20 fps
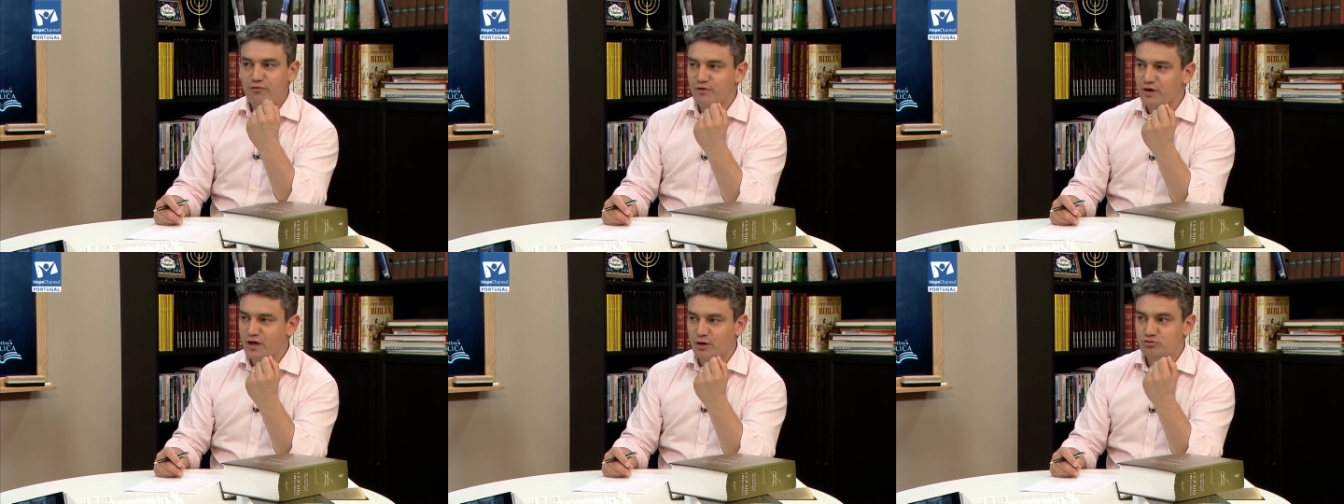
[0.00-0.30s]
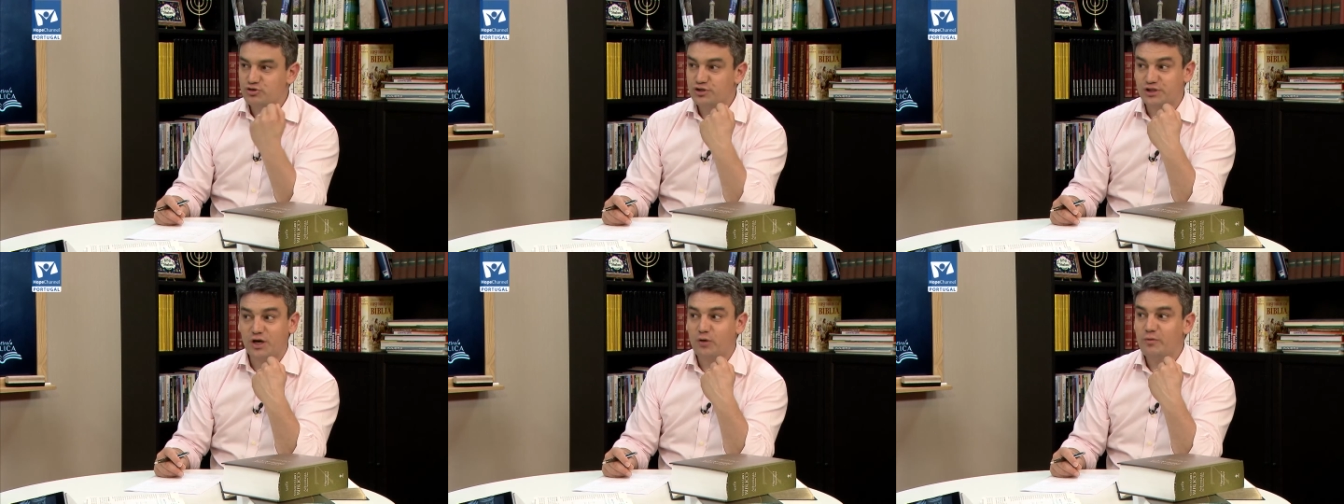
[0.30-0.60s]
não
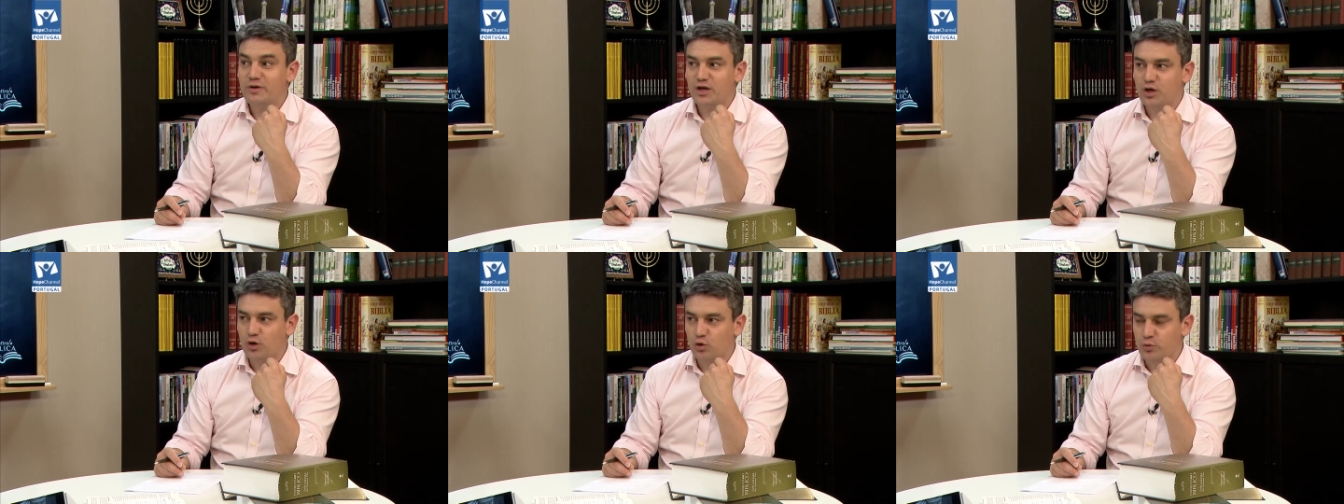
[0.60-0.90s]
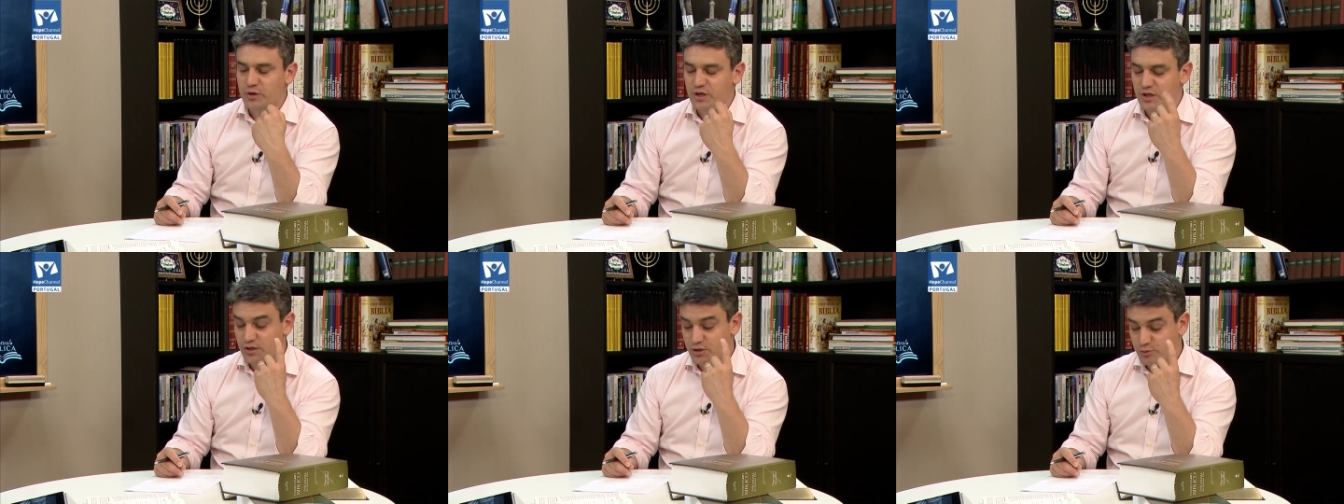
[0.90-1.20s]
estão
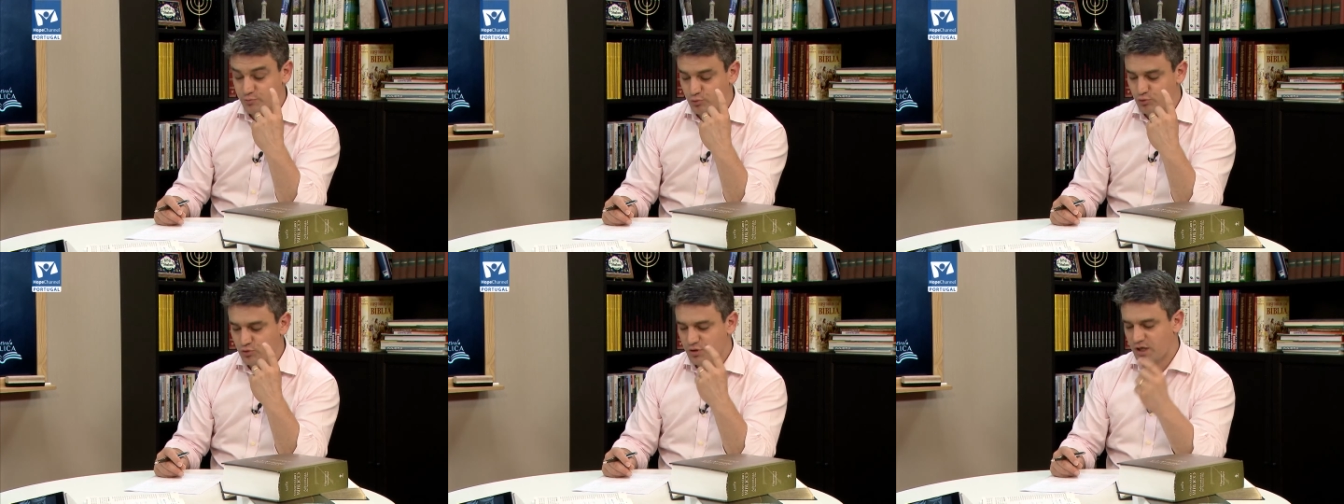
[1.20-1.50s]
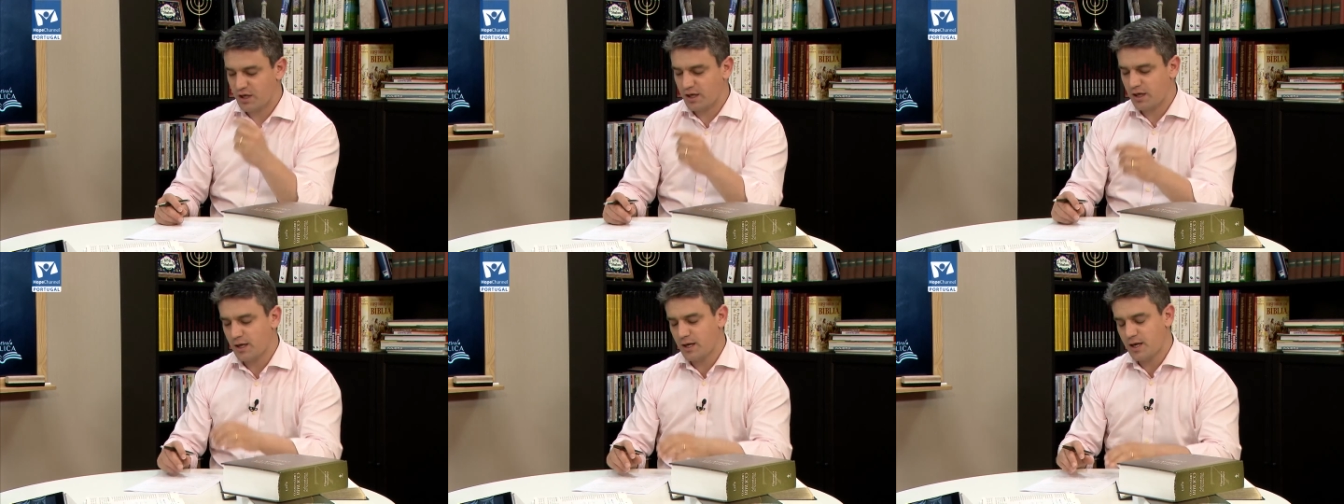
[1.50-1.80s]
incluídas. Uhum.
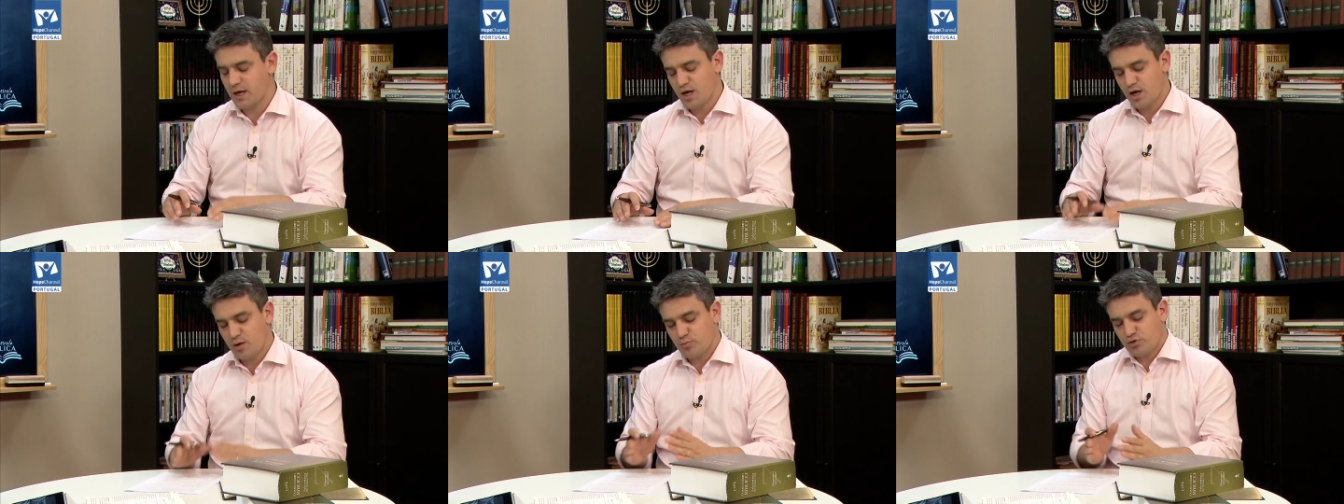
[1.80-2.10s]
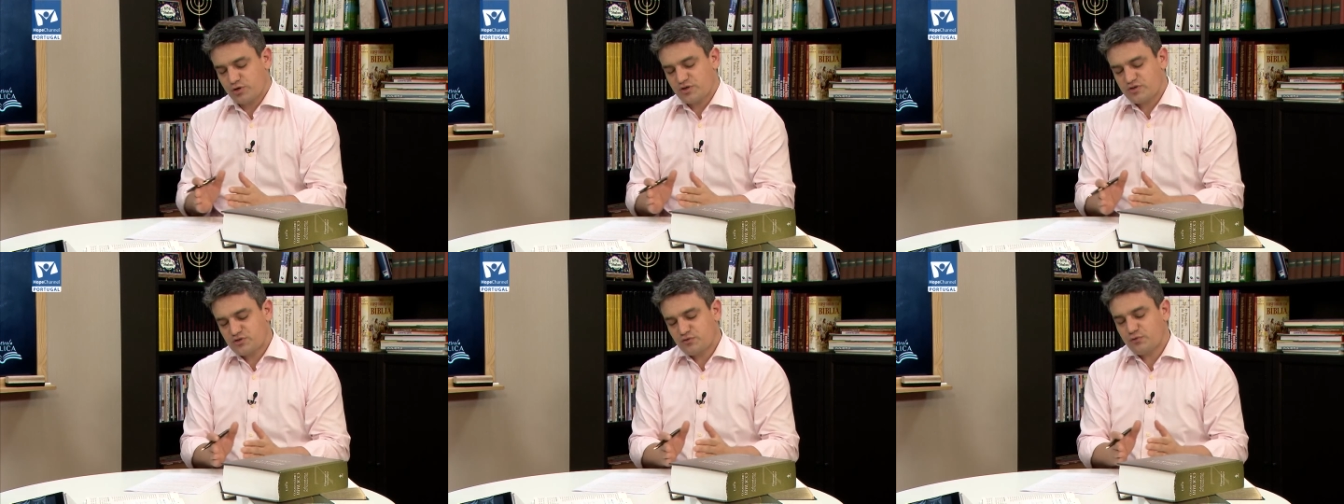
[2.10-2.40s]
Porquê? Porque se